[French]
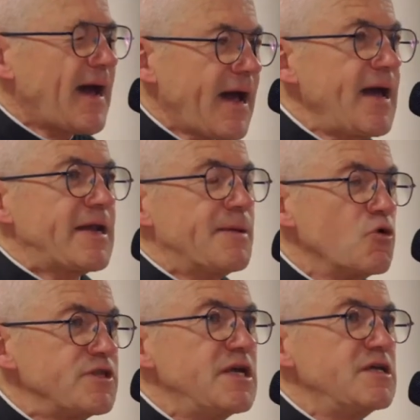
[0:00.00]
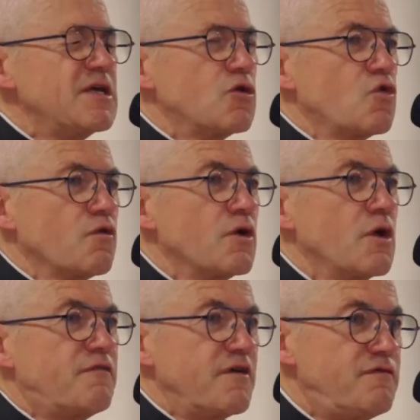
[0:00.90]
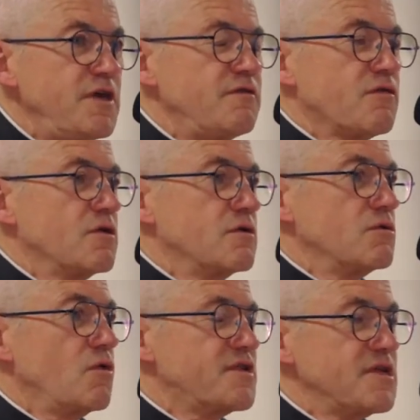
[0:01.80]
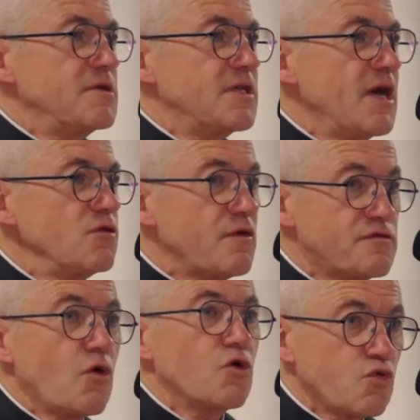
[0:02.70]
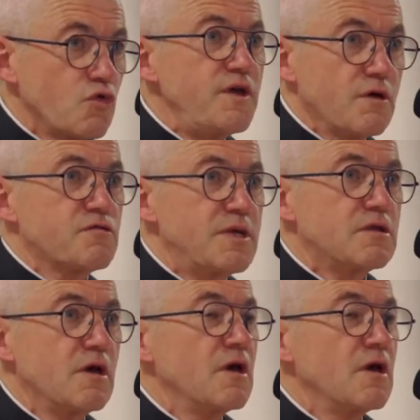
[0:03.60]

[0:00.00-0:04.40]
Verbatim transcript: règles, les modalités que l'on fait vivre euh, au séminaire doivent se retrouver ensuite